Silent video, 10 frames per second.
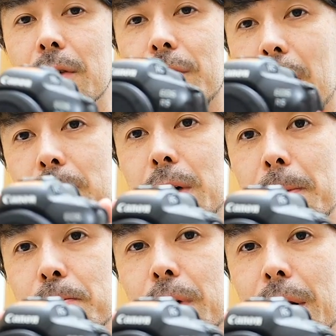
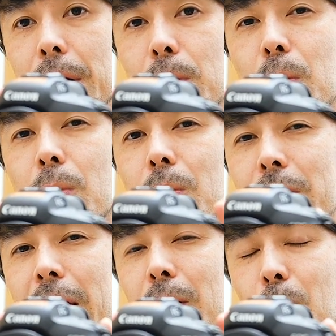ファームアップがね今後
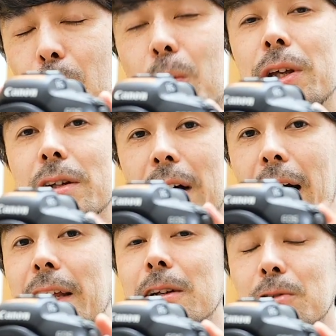ね起こり得る、あ
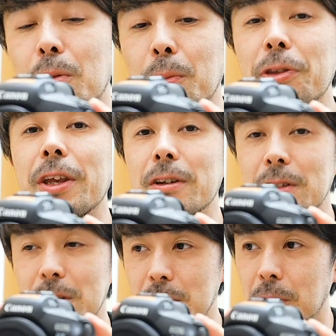り得ると思っているん
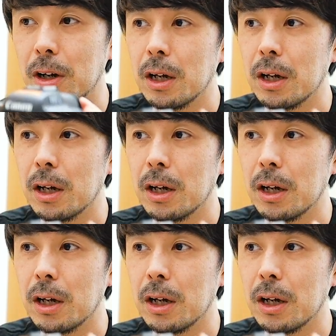ですよ。